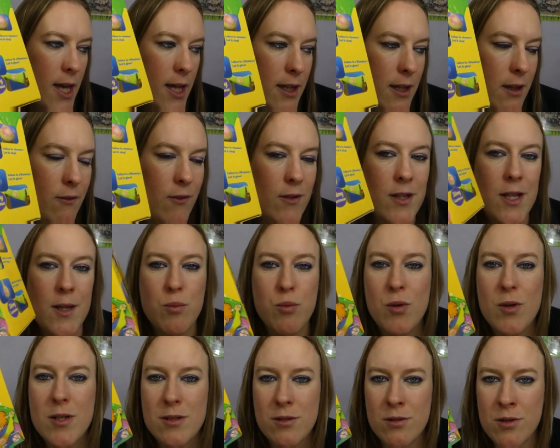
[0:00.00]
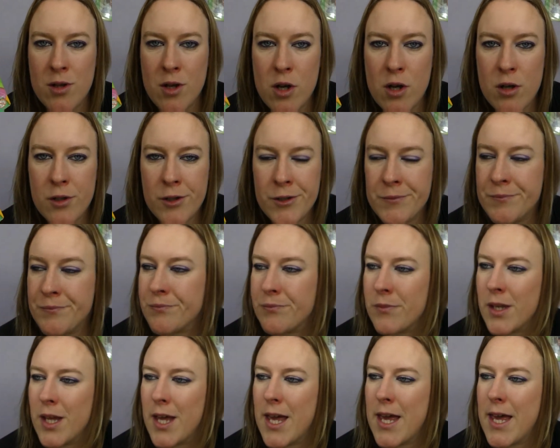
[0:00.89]
qui fait des bruits sonores.
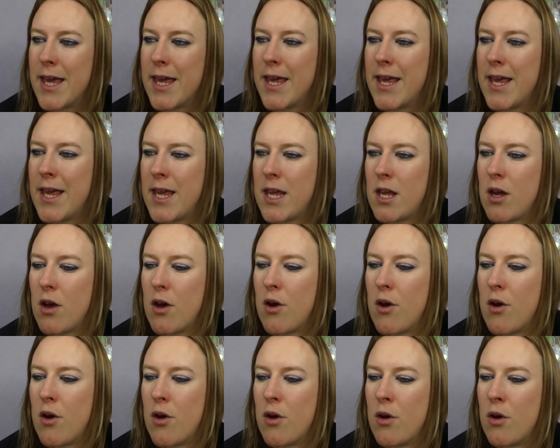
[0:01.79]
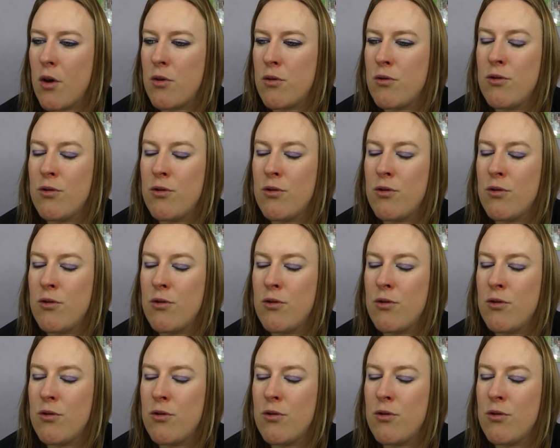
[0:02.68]
Et euh,